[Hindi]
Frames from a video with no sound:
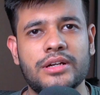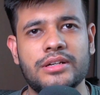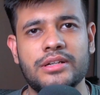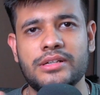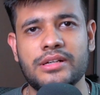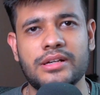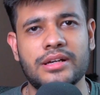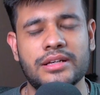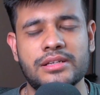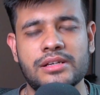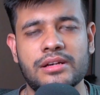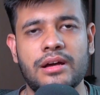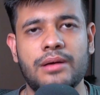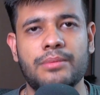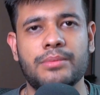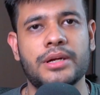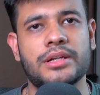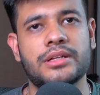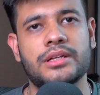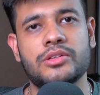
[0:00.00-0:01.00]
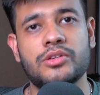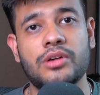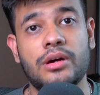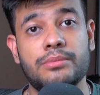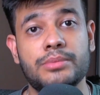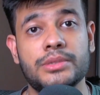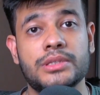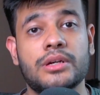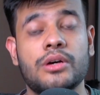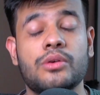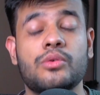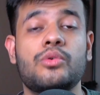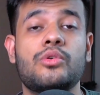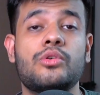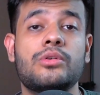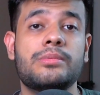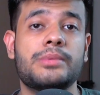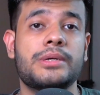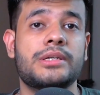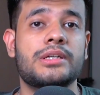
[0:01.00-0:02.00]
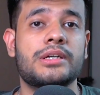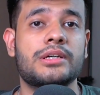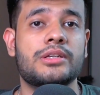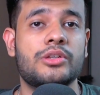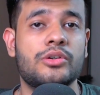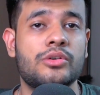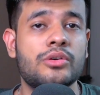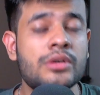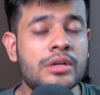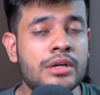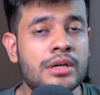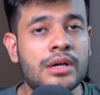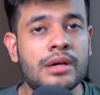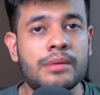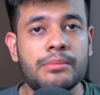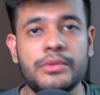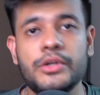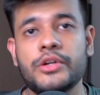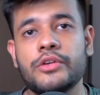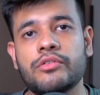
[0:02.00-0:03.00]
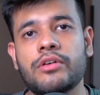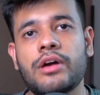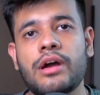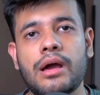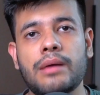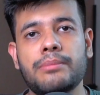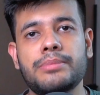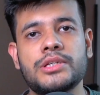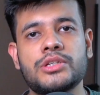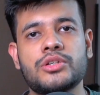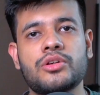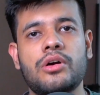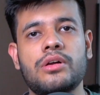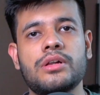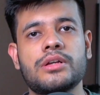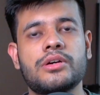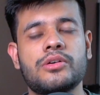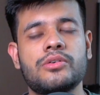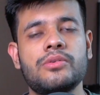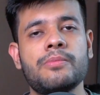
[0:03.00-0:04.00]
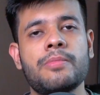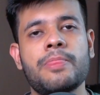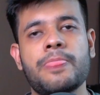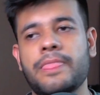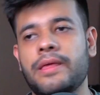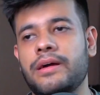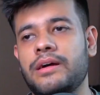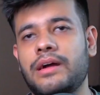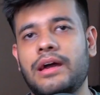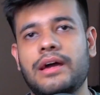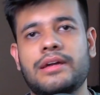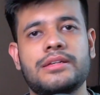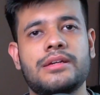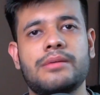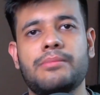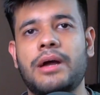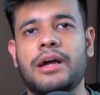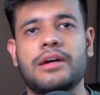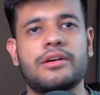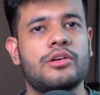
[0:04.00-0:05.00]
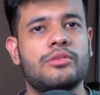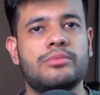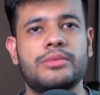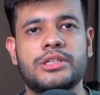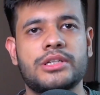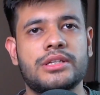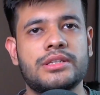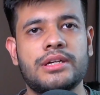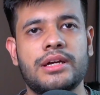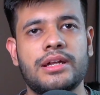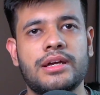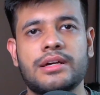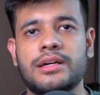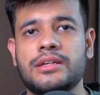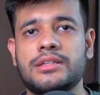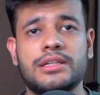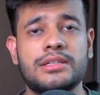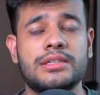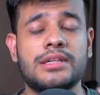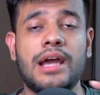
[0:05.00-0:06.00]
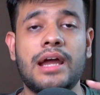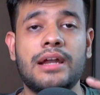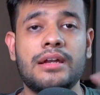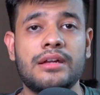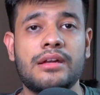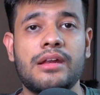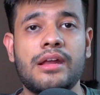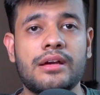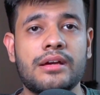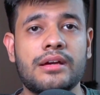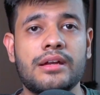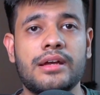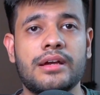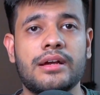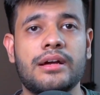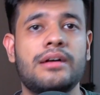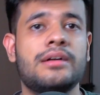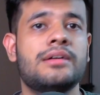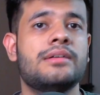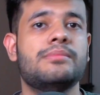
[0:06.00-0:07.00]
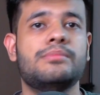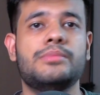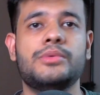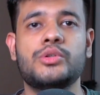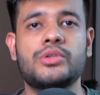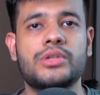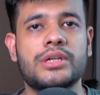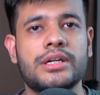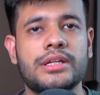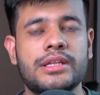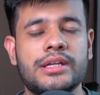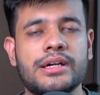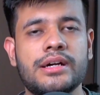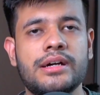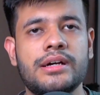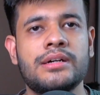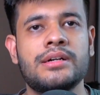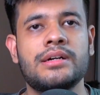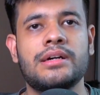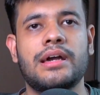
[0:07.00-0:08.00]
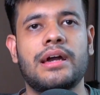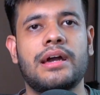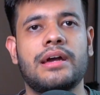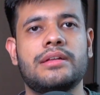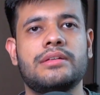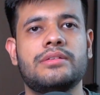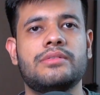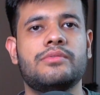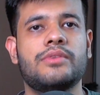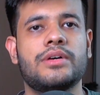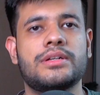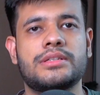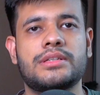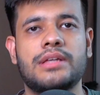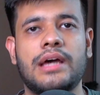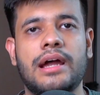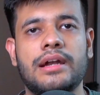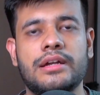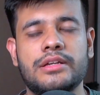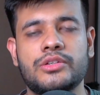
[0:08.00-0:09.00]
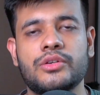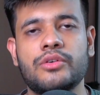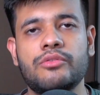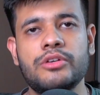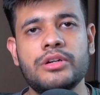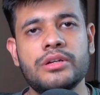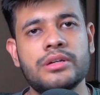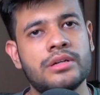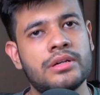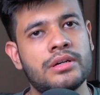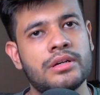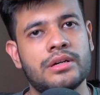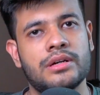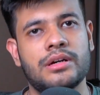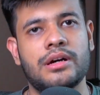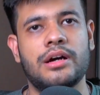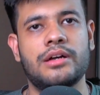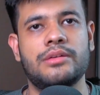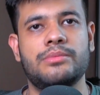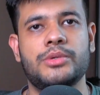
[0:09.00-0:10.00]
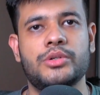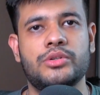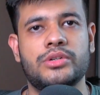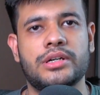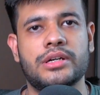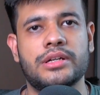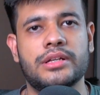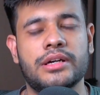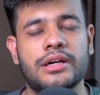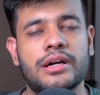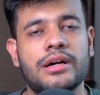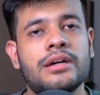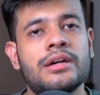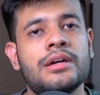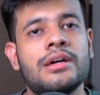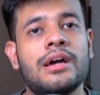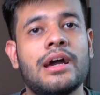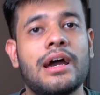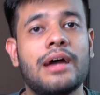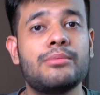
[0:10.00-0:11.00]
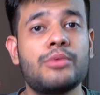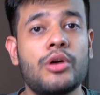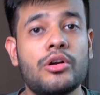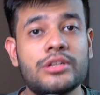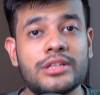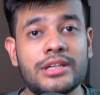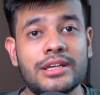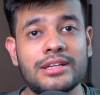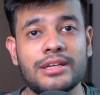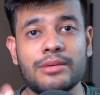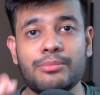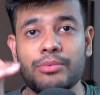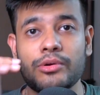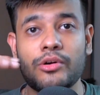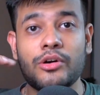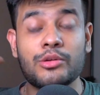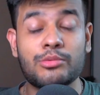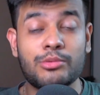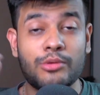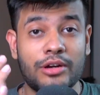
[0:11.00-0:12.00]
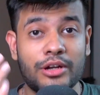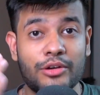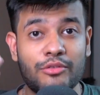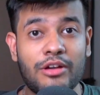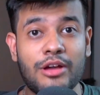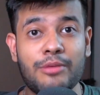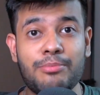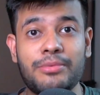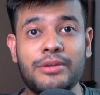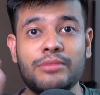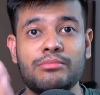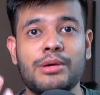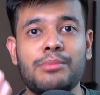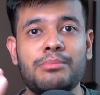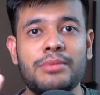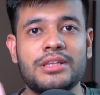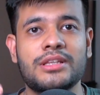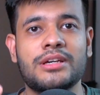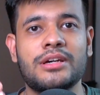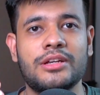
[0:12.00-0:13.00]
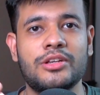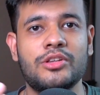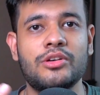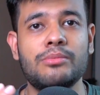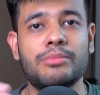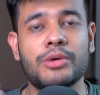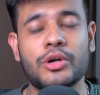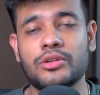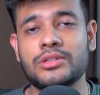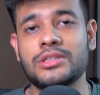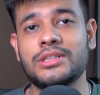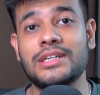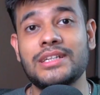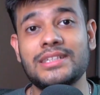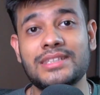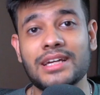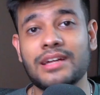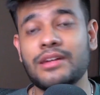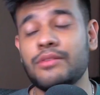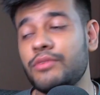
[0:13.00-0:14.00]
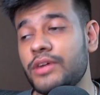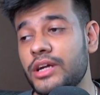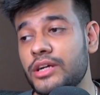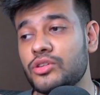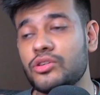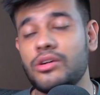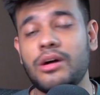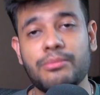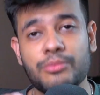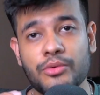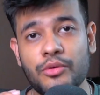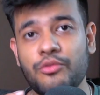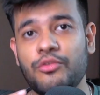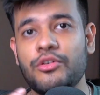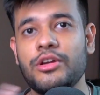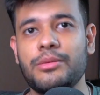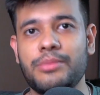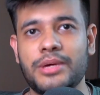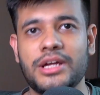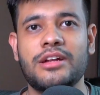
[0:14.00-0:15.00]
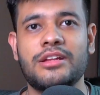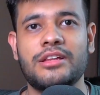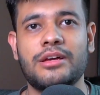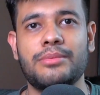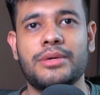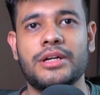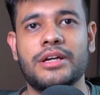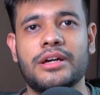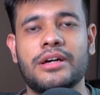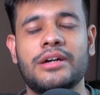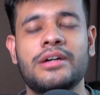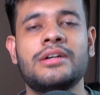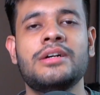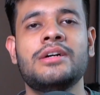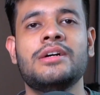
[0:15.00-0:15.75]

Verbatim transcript: है कि ये कैसे काम करता है तो आप इसका कोड पढ़ सकते हो म्यूटिफाई ऐप इंस्टॉल करो एंड ये बैकग्राउंड में चलता रहेगा जैसे ऐड डिटेक्ट करेगा म्यूट कर देगा एंड वंस द एड इज़ ओवर अनम्यूट कर देगा एंड नॉट थिंक कि स्पॉटिफाई प्रीमियम मत खरीदो बिकॉज तीस सेकेंड वेट तो आपको फिर भी करना पड़ेगा